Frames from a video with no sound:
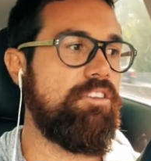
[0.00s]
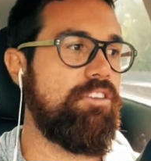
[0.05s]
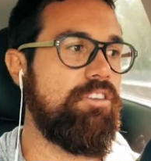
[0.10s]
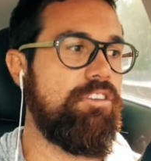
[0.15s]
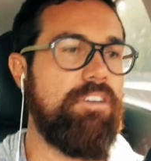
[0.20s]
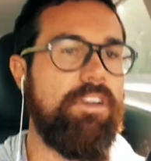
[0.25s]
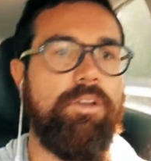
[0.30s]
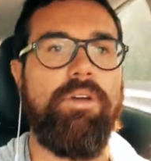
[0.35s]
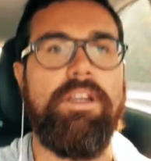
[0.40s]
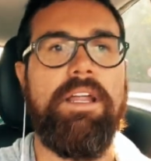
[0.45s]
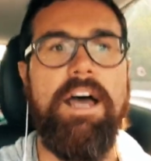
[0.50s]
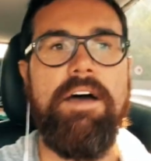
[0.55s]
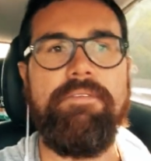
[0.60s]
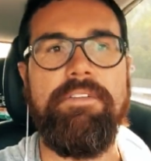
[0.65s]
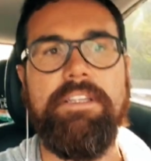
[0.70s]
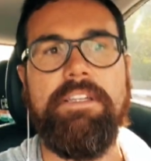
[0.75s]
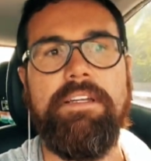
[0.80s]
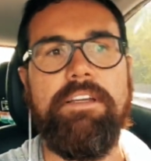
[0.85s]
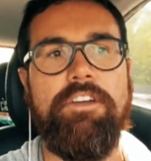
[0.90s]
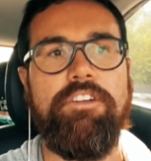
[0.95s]
A gente
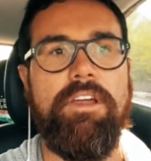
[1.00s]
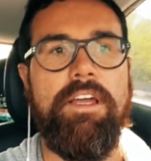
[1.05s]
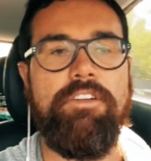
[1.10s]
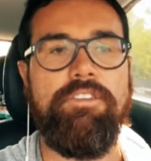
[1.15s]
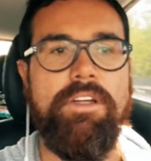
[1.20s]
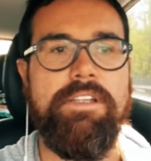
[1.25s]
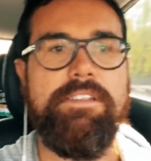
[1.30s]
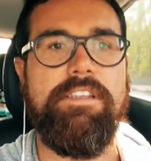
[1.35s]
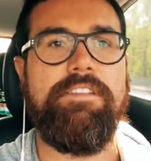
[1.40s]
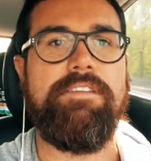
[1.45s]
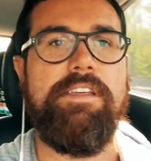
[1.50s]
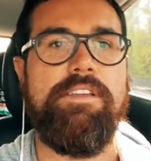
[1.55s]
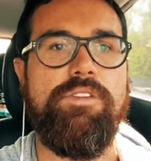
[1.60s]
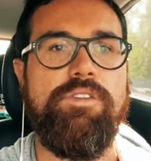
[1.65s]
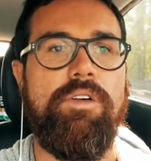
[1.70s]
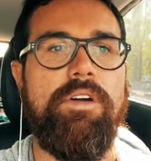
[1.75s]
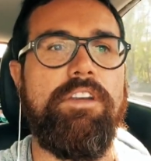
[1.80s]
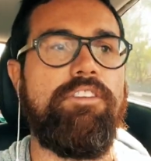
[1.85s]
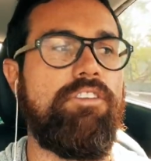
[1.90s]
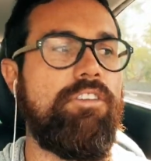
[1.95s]
adorava ter as nossas
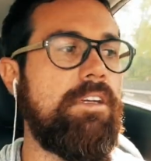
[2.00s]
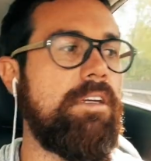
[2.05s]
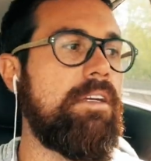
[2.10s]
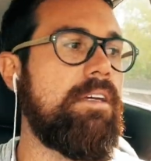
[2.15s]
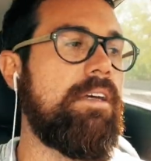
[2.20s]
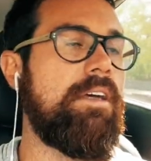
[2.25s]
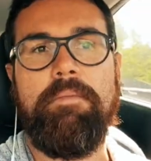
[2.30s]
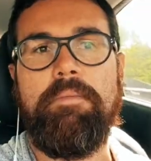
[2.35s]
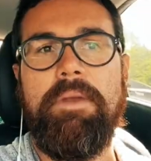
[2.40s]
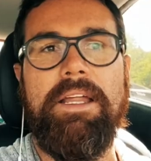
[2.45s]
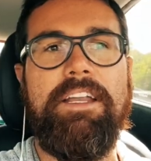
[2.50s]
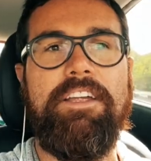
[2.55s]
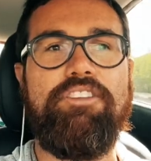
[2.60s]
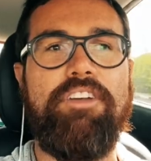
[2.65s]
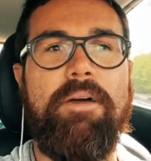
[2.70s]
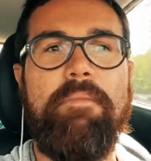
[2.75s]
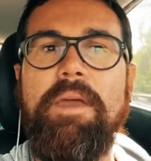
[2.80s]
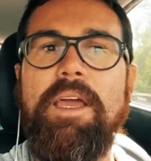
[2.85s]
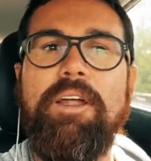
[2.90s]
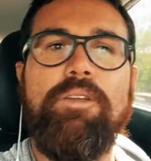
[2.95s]
sessões de
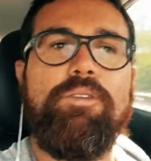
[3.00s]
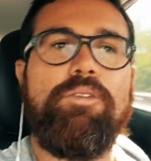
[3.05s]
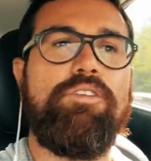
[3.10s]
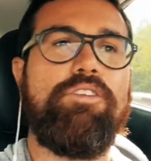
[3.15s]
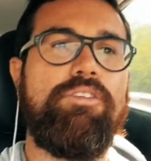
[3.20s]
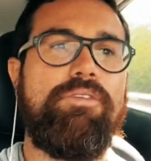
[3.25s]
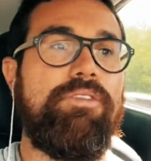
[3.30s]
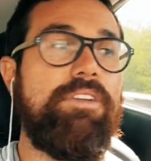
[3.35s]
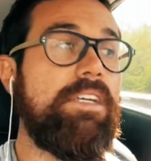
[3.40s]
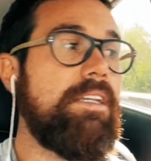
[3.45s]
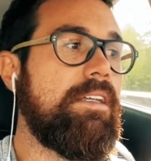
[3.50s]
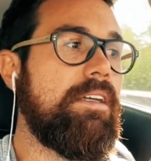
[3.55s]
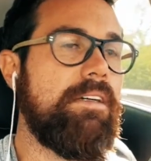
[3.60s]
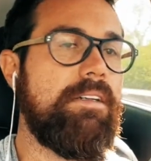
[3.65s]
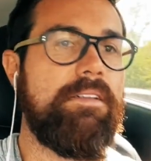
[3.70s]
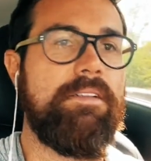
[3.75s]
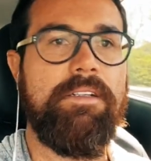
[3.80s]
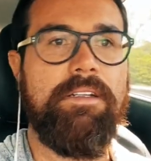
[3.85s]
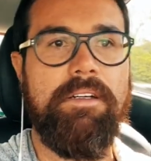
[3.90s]
planejamento de vida,